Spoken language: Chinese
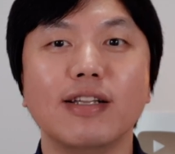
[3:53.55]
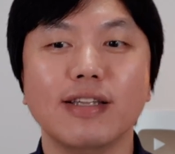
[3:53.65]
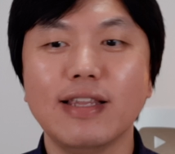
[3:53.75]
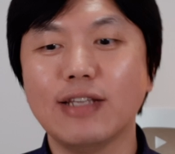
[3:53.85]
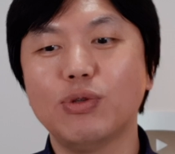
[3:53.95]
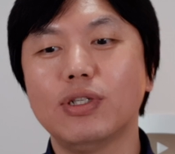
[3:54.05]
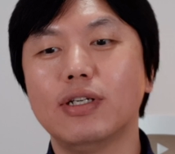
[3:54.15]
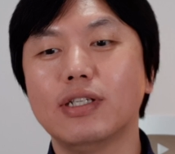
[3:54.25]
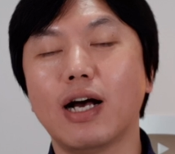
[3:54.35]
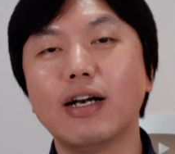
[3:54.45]
那他就
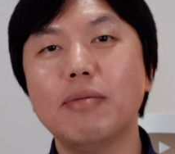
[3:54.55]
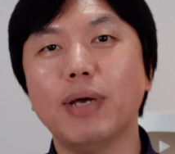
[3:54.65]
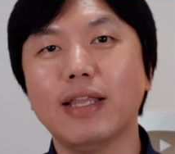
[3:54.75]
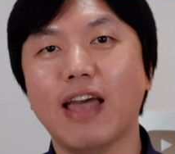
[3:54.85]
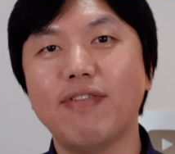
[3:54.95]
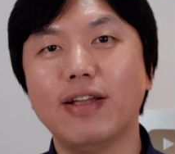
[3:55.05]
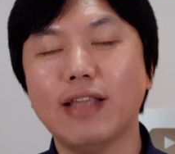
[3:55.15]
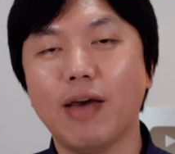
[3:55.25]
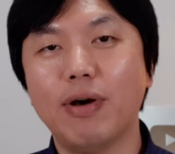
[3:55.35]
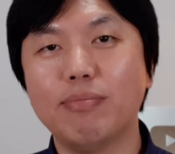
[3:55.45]
是承认呗，台湾
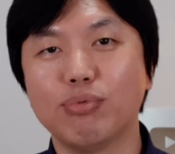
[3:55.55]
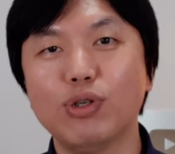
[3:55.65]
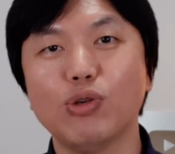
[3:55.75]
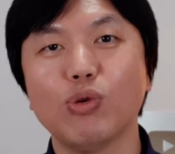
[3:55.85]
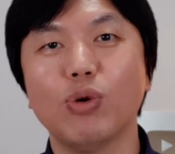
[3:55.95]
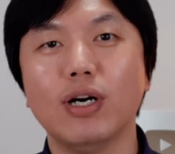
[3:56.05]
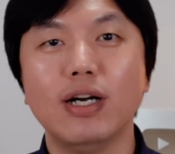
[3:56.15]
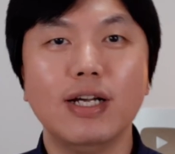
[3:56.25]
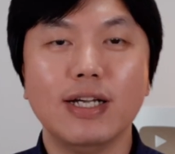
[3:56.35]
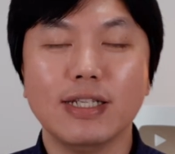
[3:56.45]
台湾不是中
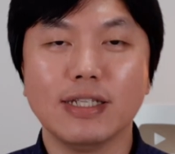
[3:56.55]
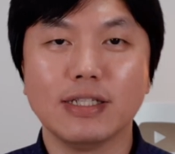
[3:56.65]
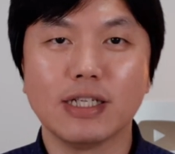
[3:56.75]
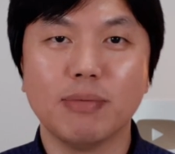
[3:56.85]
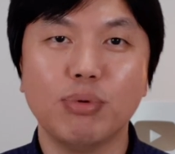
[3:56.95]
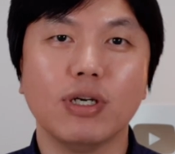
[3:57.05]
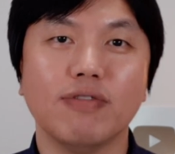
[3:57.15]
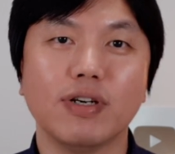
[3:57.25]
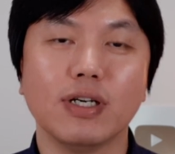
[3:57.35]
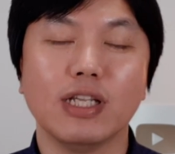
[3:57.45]
国的这个不可
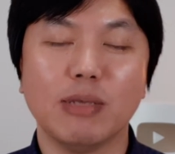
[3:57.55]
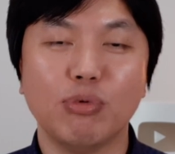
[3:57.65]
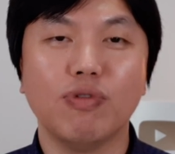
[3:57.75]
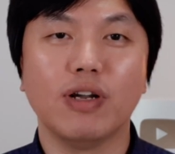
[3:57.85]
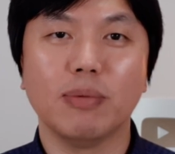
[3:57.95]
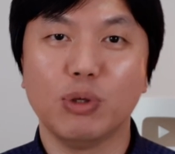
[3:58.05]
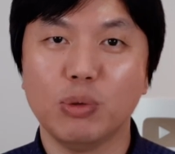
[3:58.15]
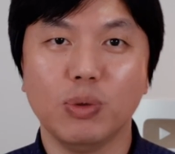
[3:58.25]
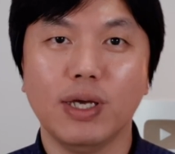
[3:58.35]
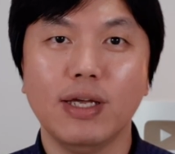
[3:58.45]
分割的一部分了呗，对
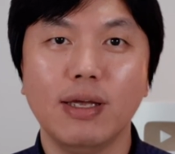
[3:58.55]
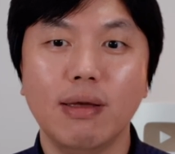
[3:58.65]
不对？